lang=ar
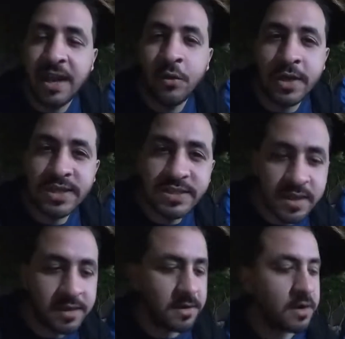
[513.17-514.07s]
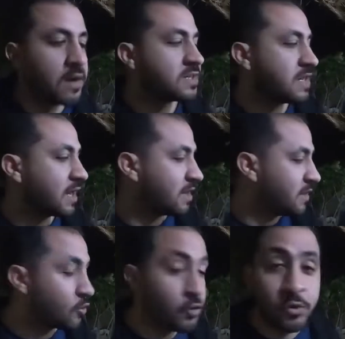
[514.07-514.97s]
حلو جدا خلاص الاكل
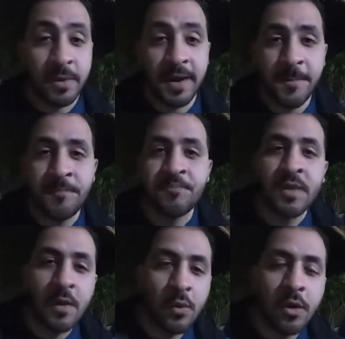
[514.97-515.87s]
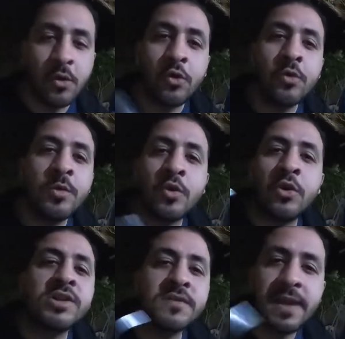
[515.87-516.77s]
ده كله بقى واقول لكم
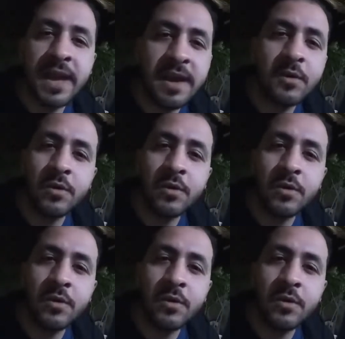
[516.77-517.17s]
الخلاصه في الاخر